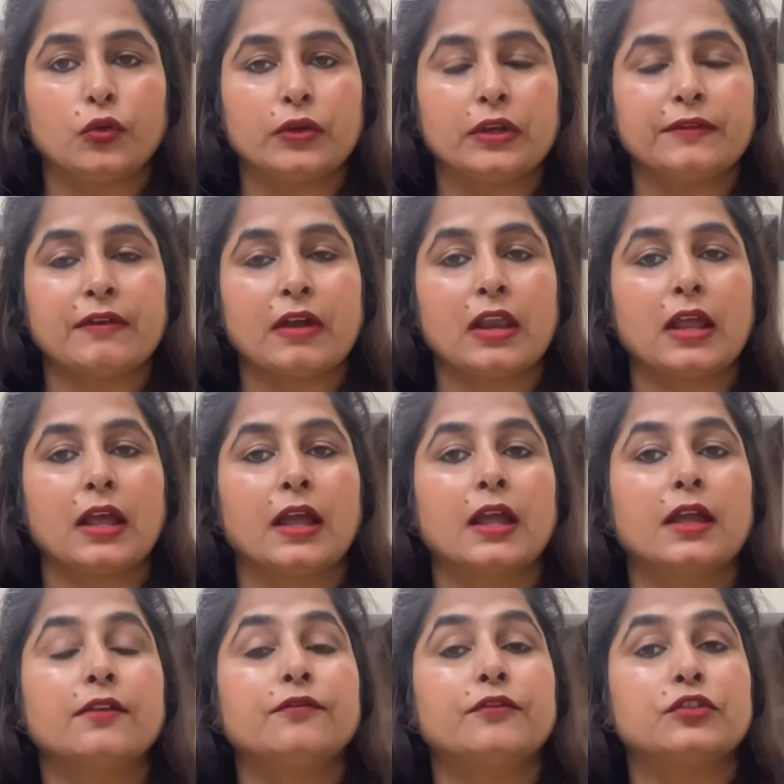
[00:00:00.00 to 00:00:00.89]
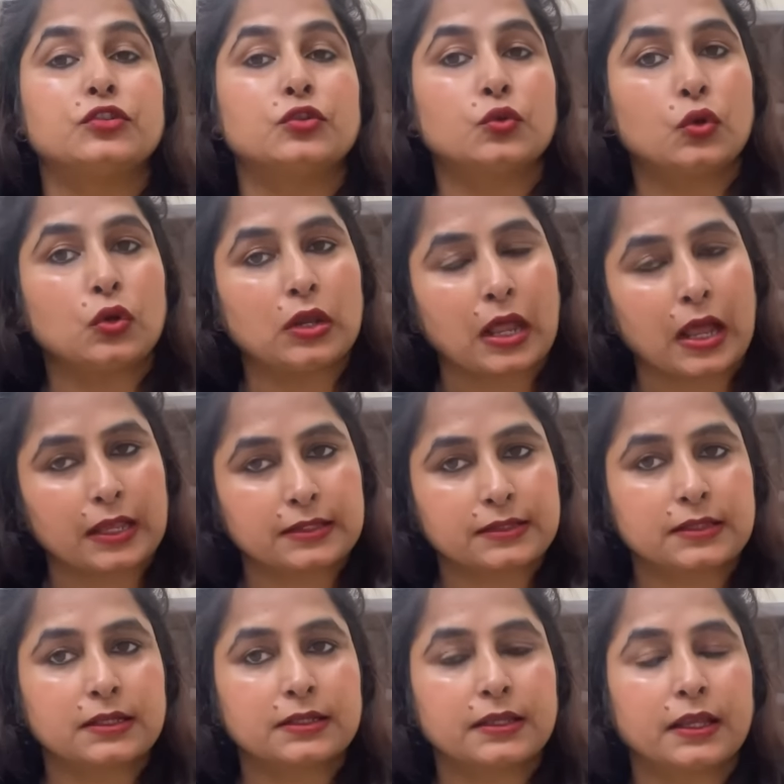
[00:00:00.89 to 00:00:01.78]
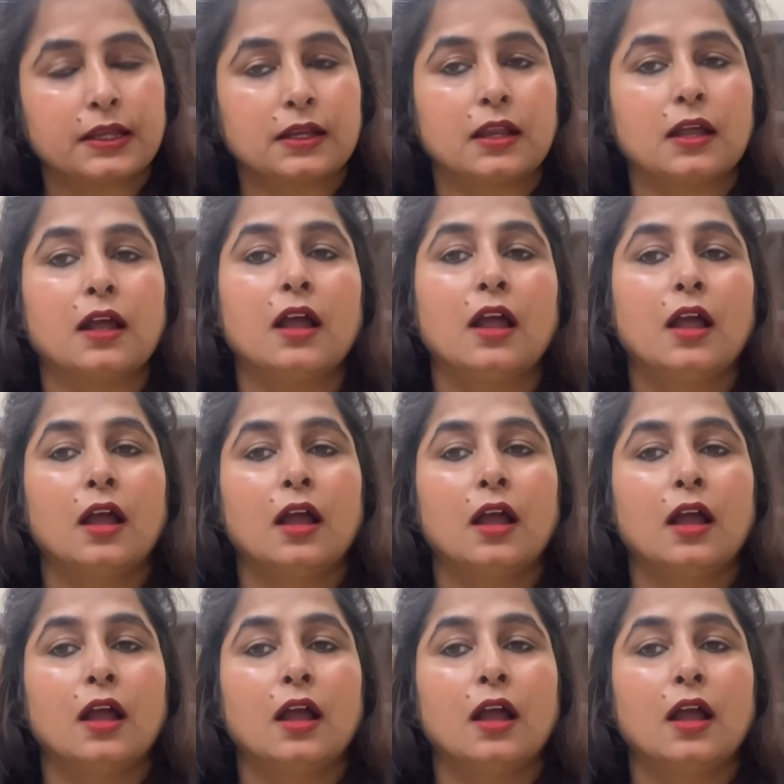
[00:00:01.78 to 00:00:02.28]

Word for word: होने वाला है वीडियो को लास्ट तक देखना